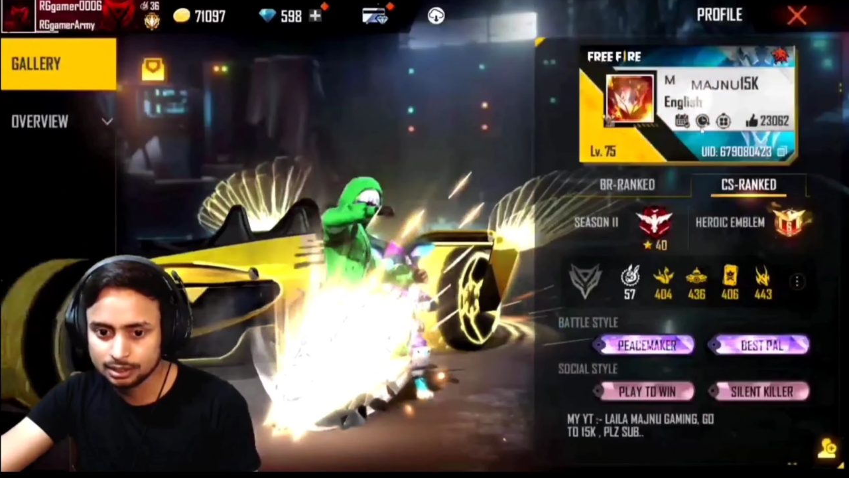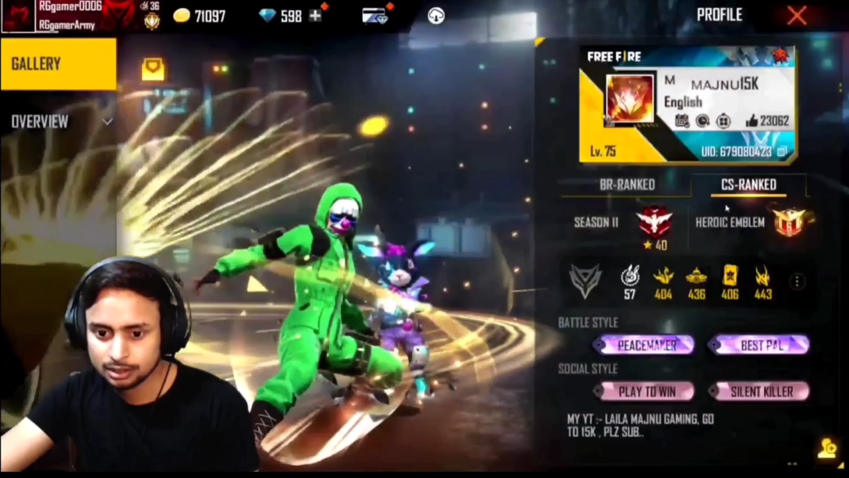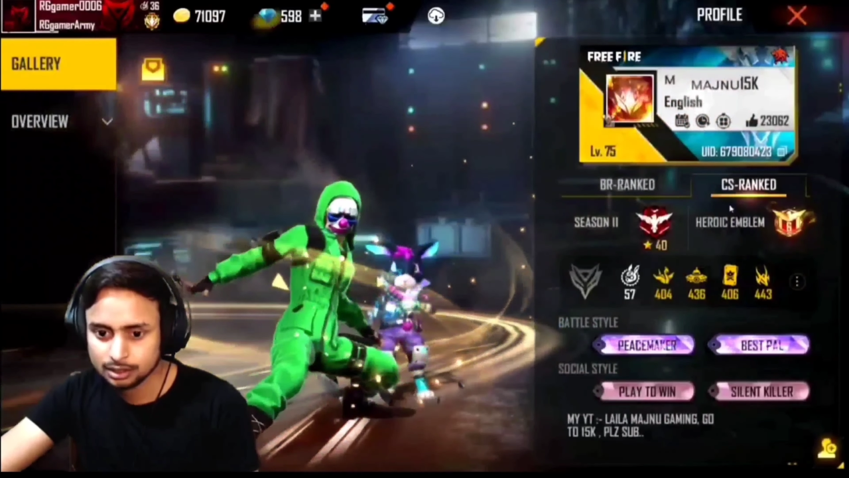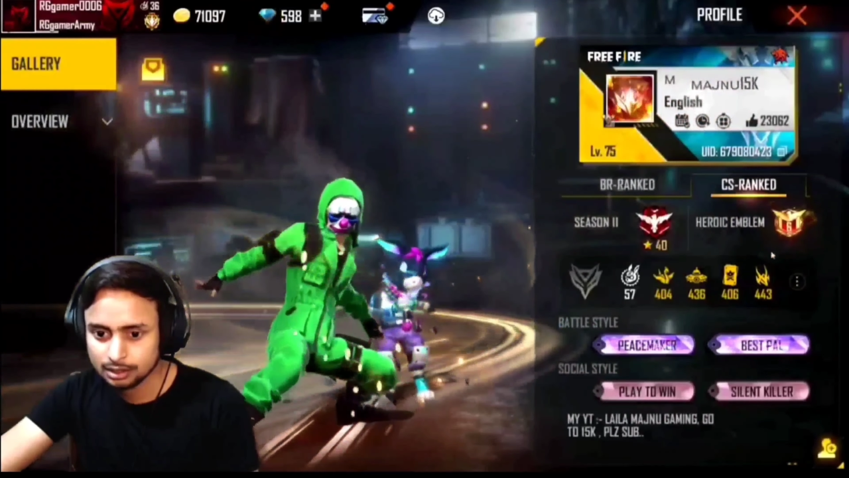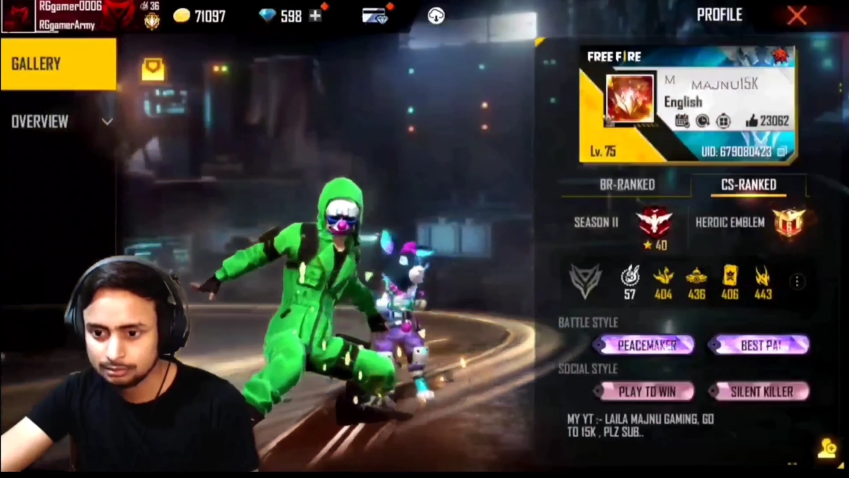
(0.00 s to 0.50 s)
सिक्स
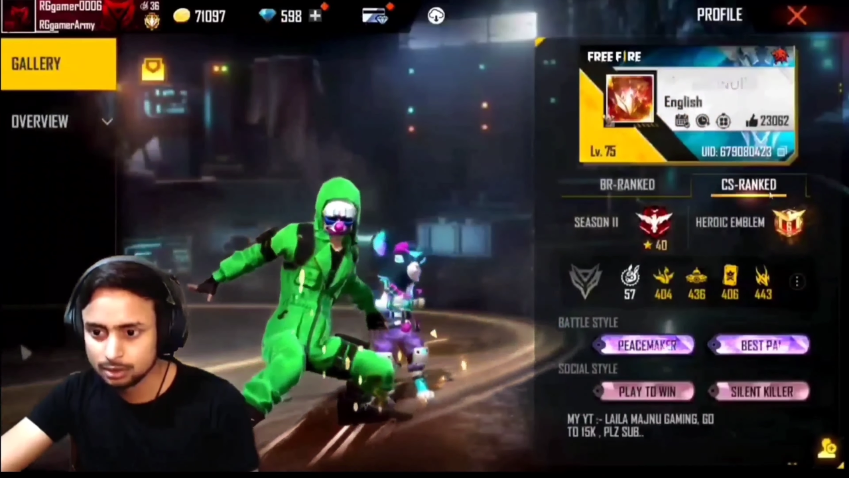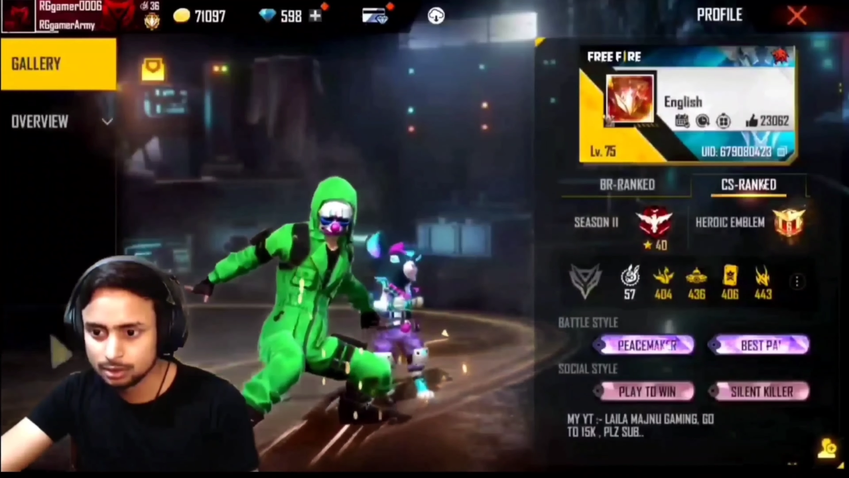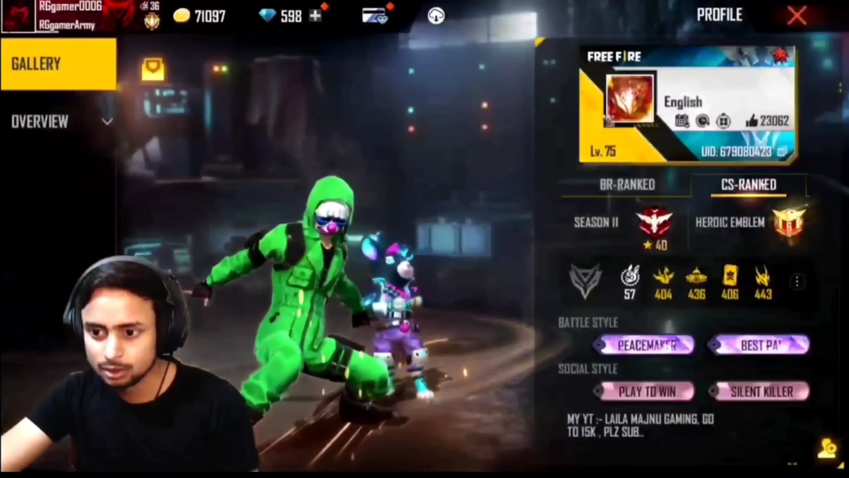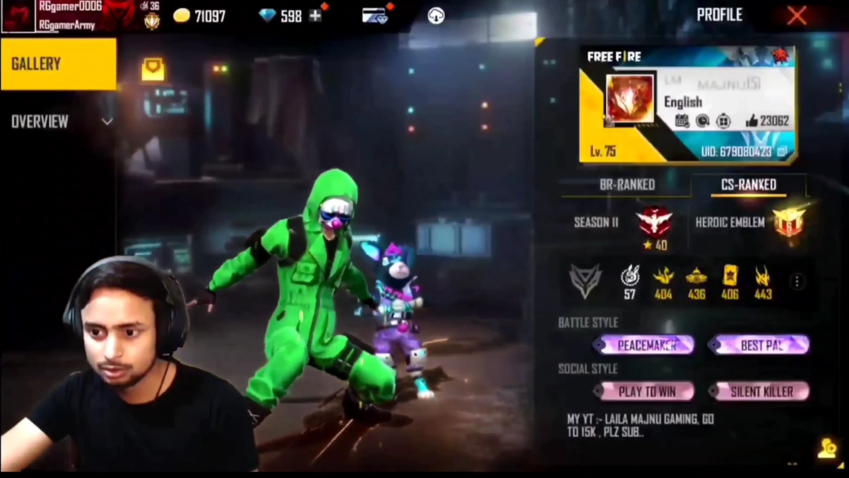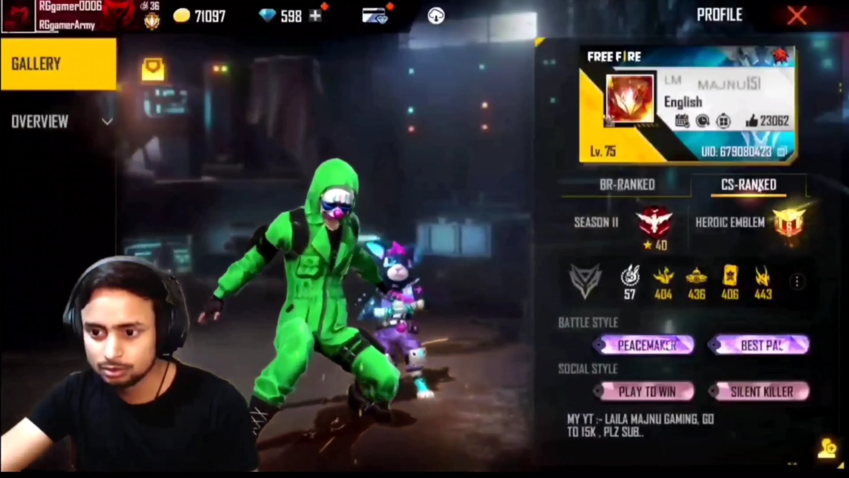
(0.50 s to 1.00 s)
है भाई का
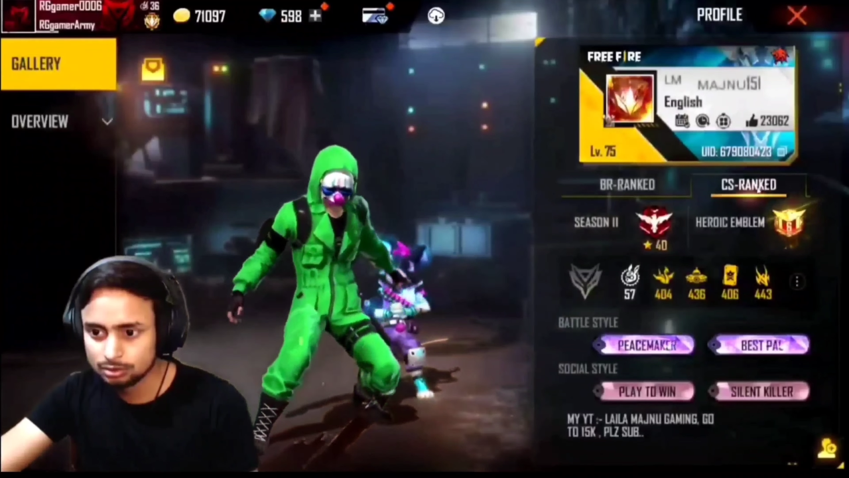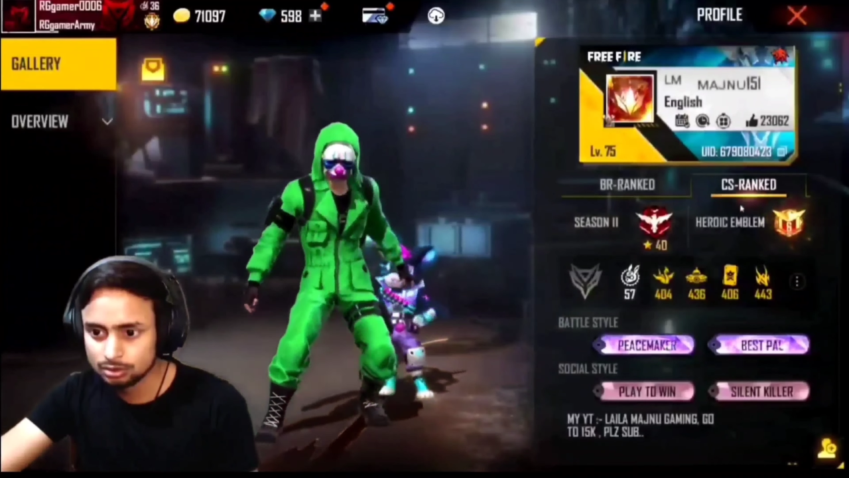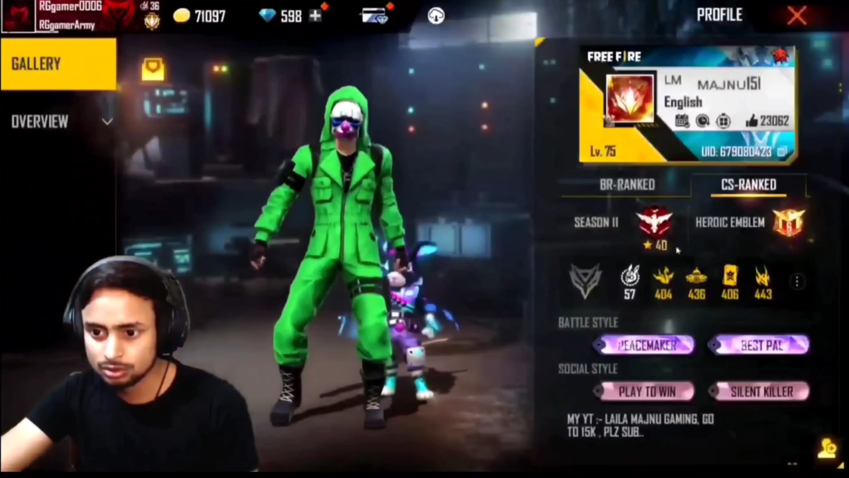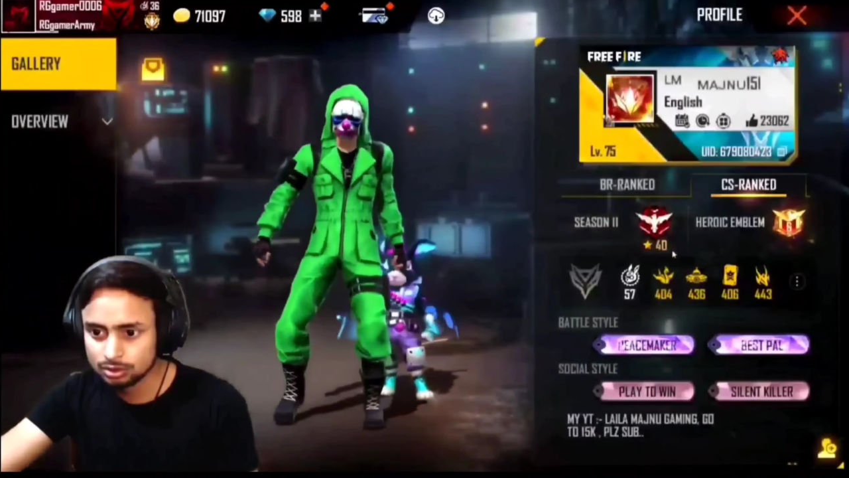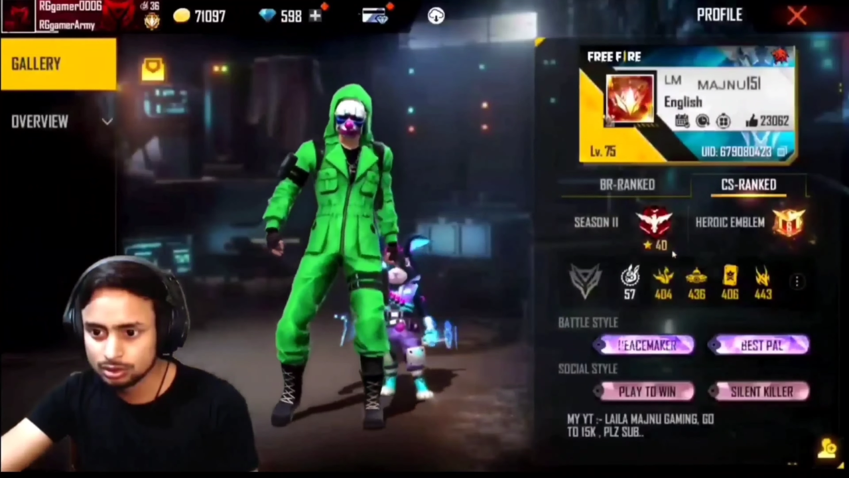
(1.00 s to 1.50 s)
लेवल
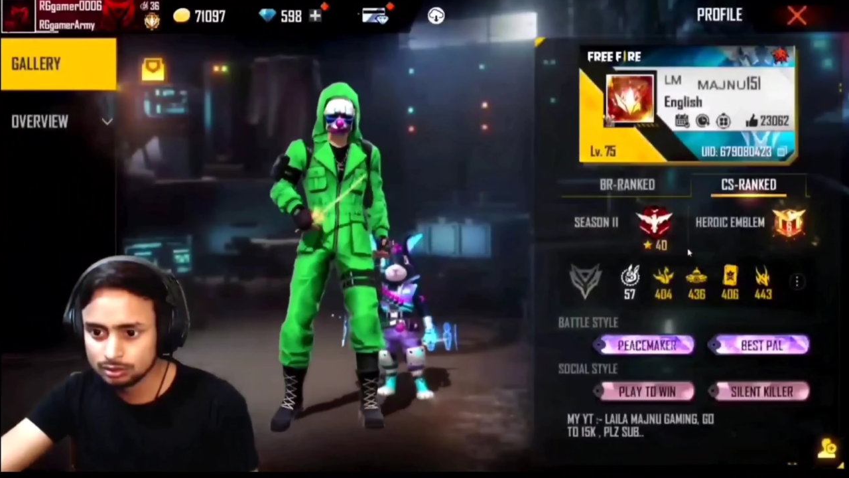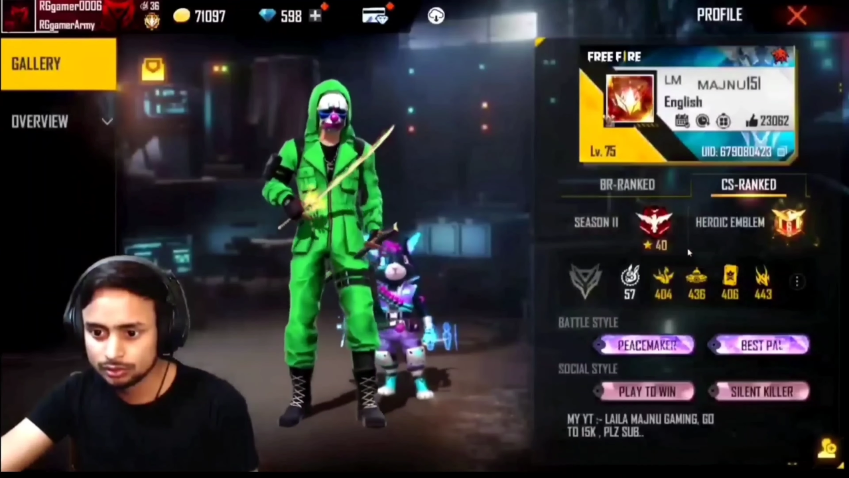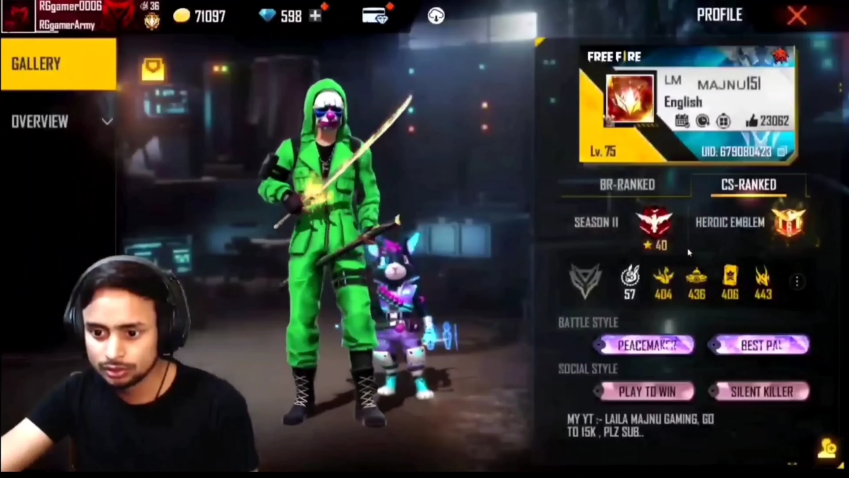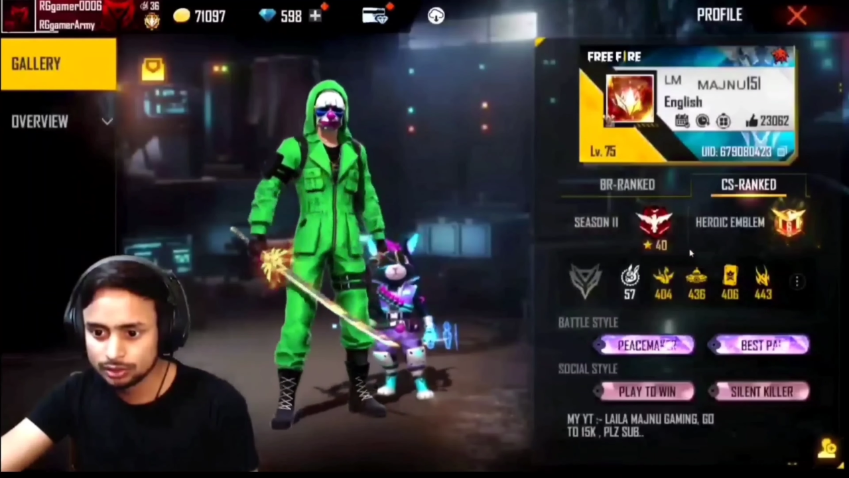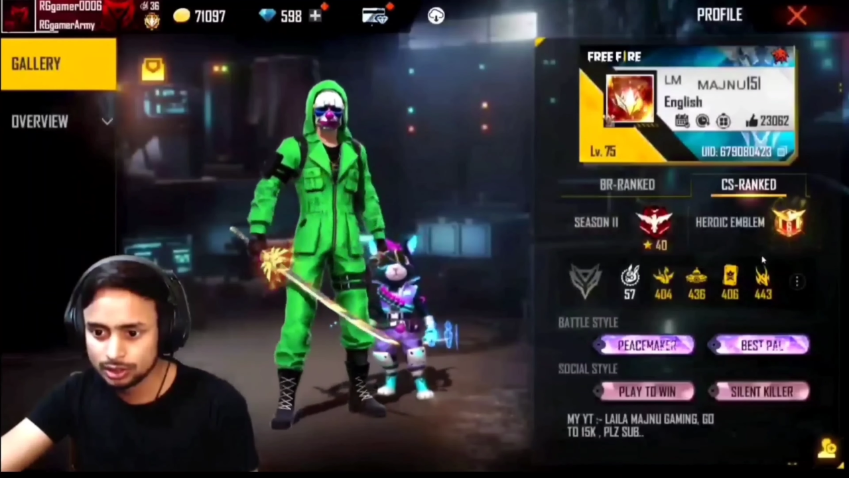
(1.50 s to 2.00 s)
एंड
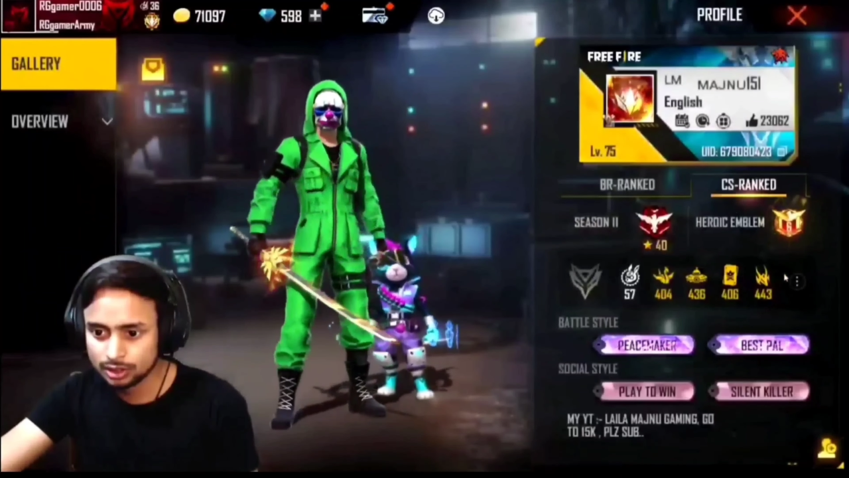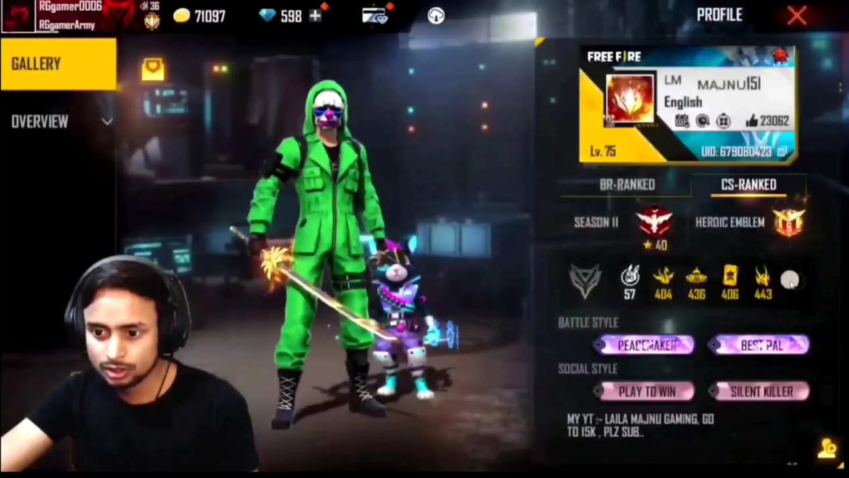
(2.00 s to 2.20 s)
लेला मजनू